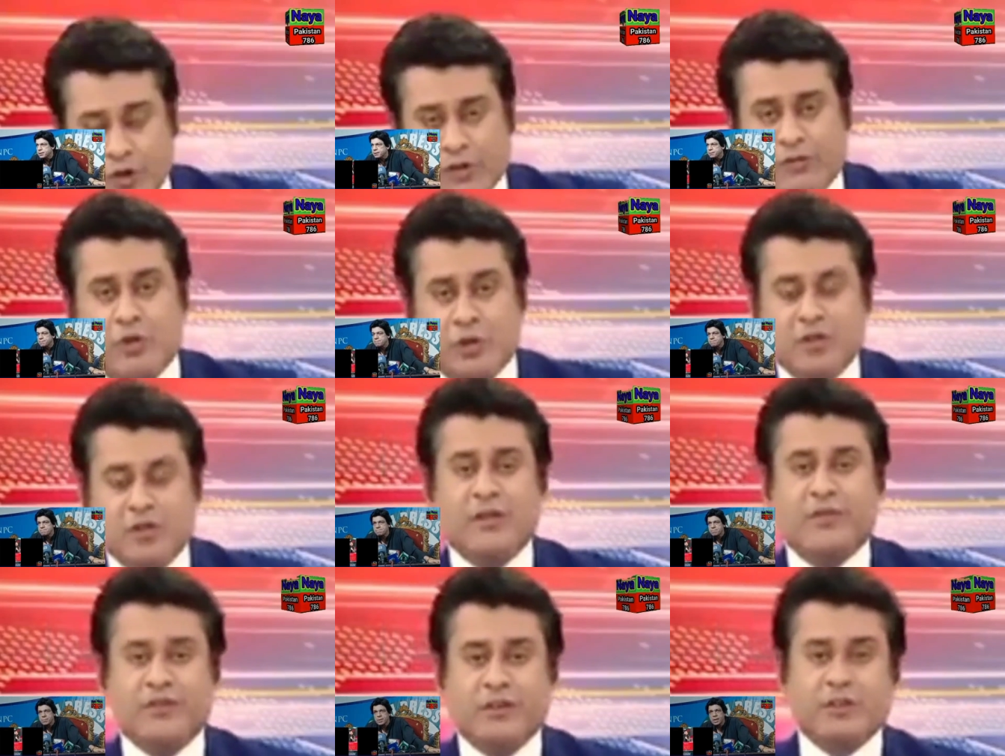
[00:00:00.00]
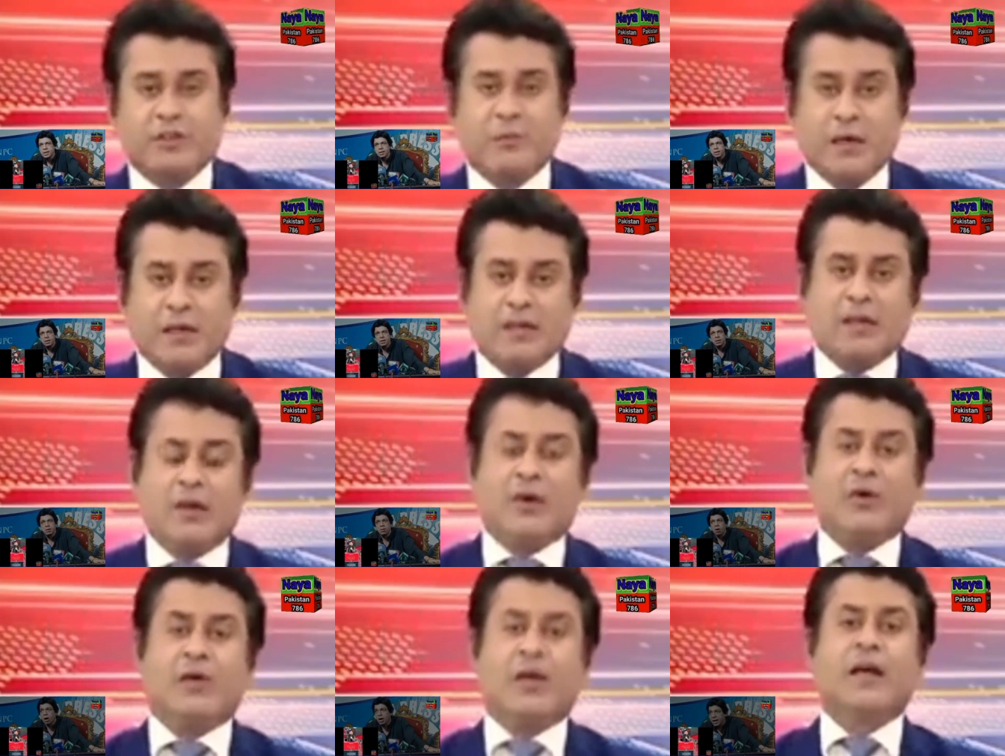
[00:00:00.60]
ये अफसोस सिर्फ इस
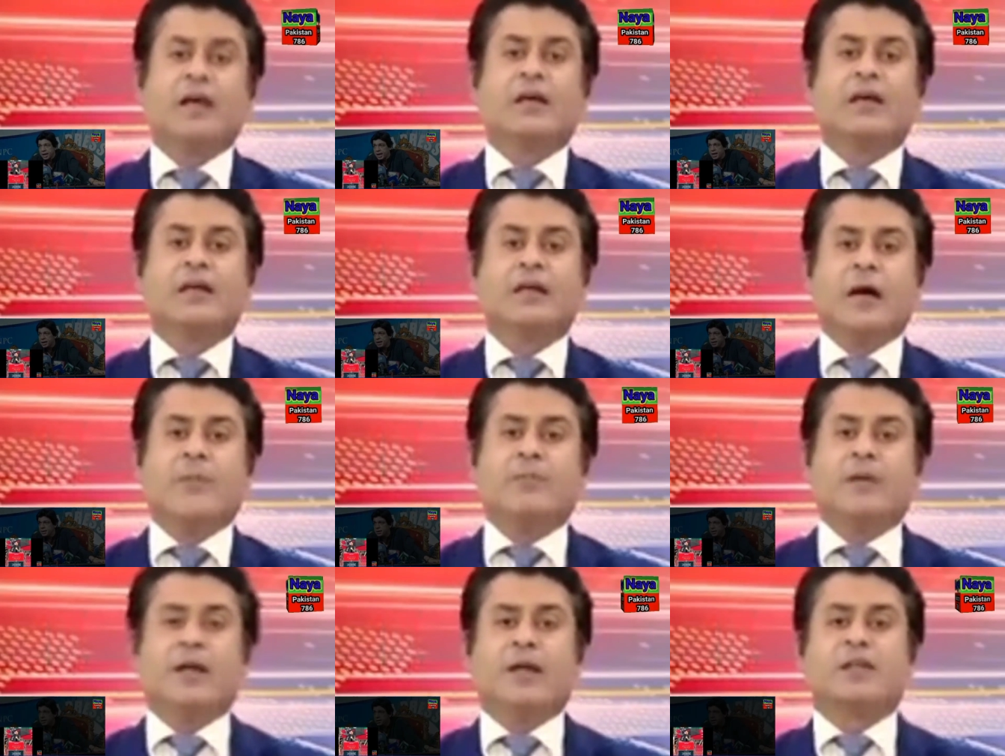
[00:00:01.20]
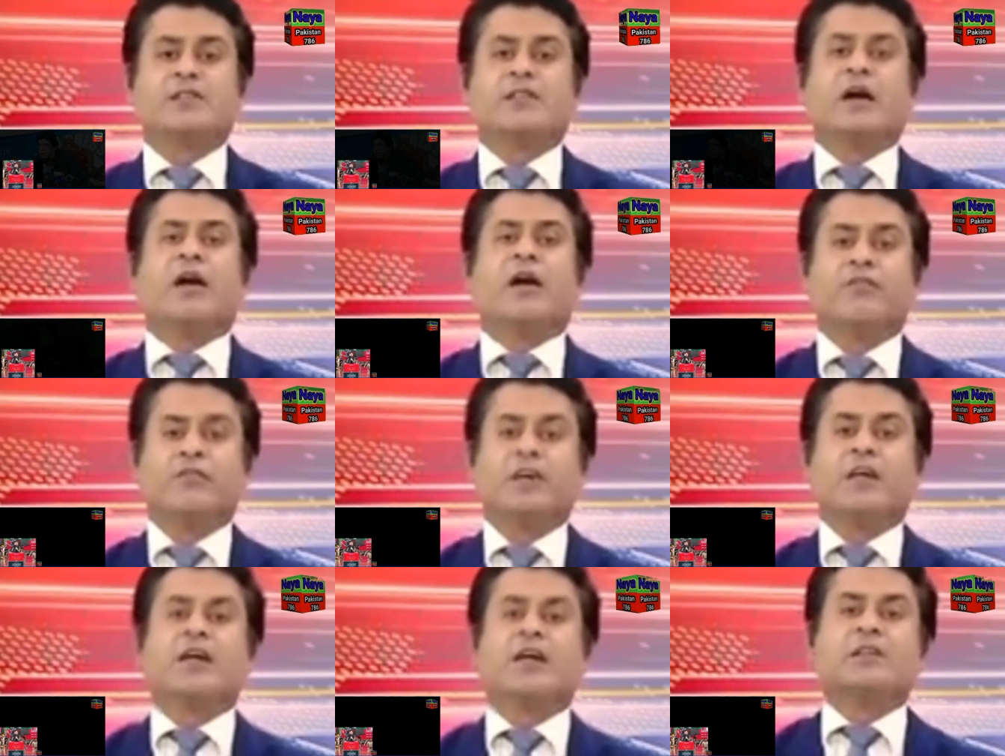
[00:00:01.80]
बात का हो रहा है कि यहाँ पर एक
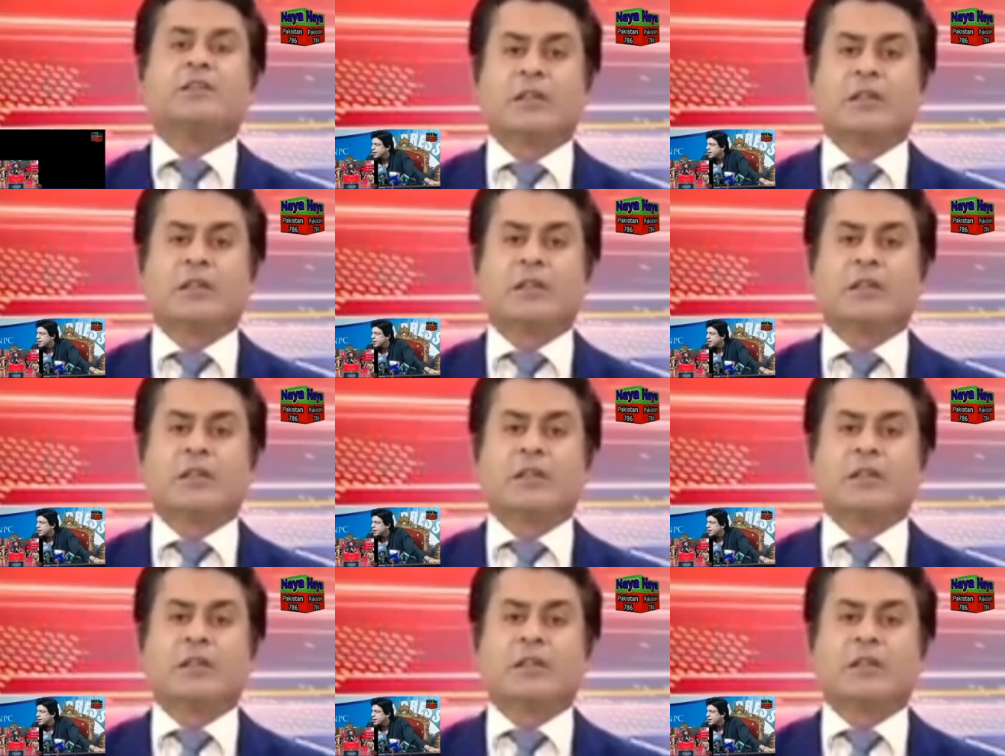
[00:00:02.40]
सहाफी